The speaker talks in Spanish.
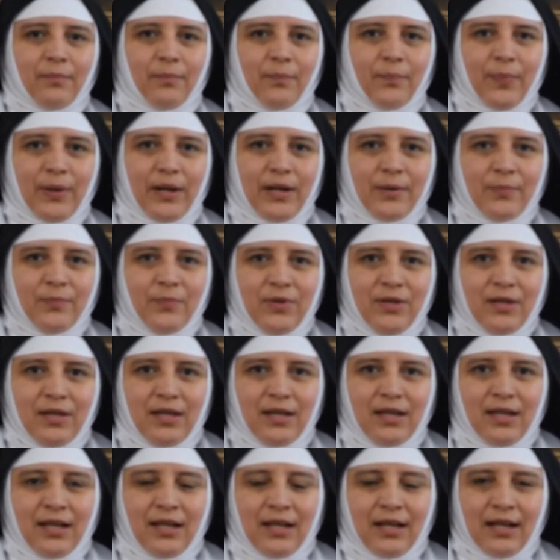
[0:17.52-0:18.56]
Para
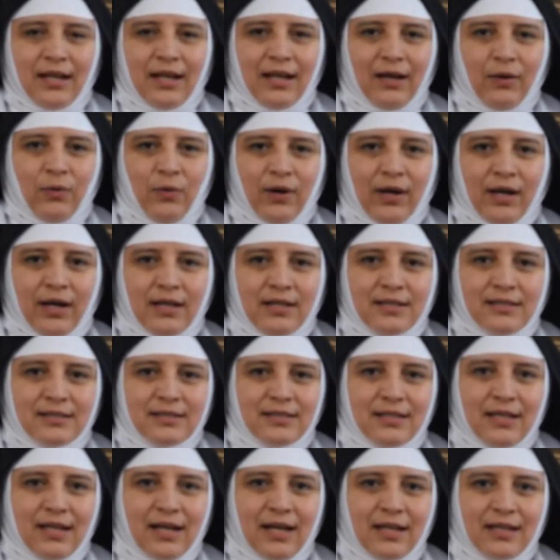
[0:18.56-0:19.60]
mí la
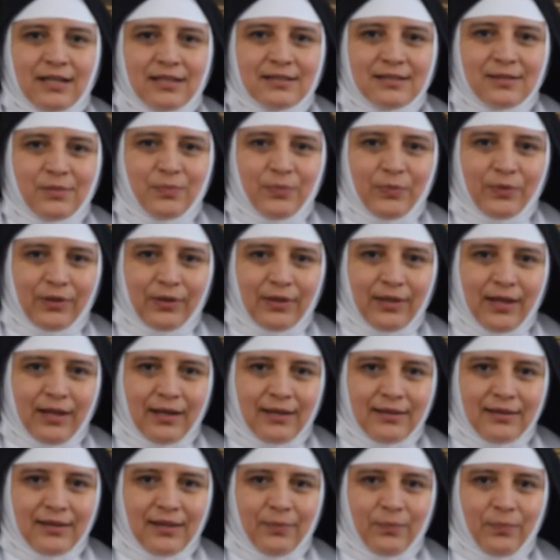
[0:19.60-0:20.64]
Eucaristía es
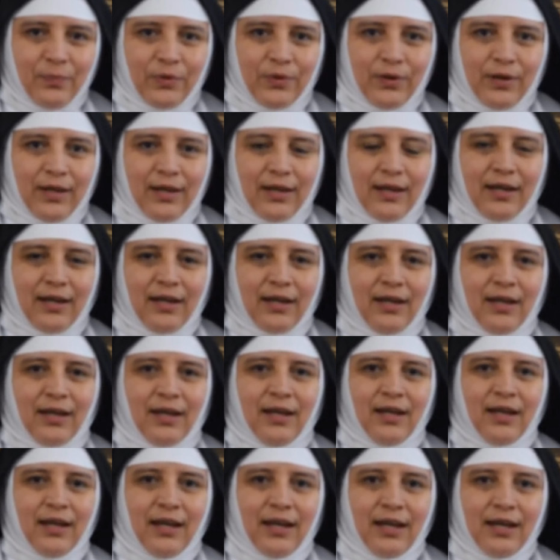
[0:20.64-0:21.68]
importante porque
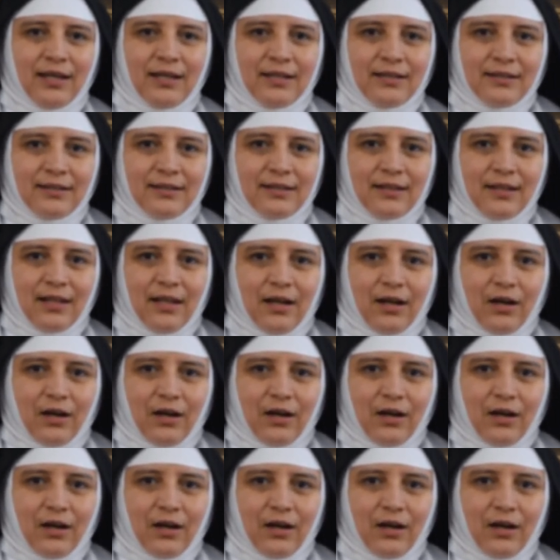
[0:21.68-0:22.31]
es